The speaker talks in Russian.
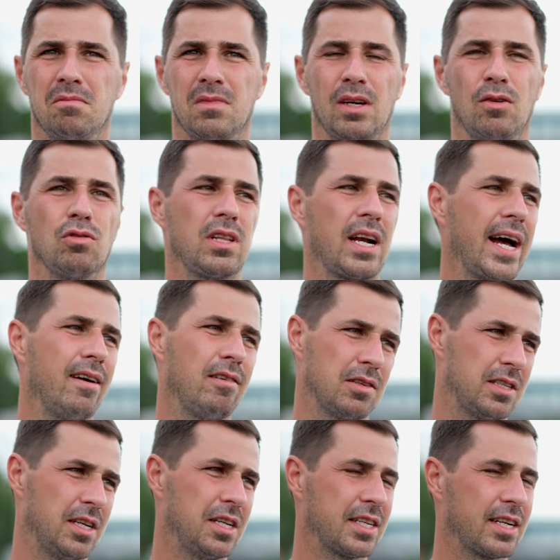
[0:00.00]
того драйва,
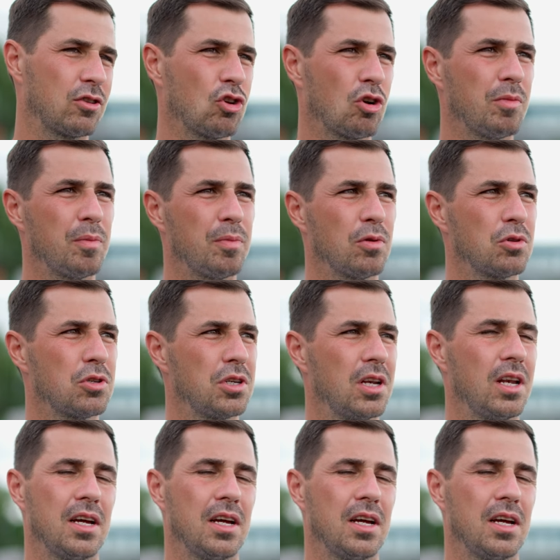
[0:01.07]
знаете, который мы получили.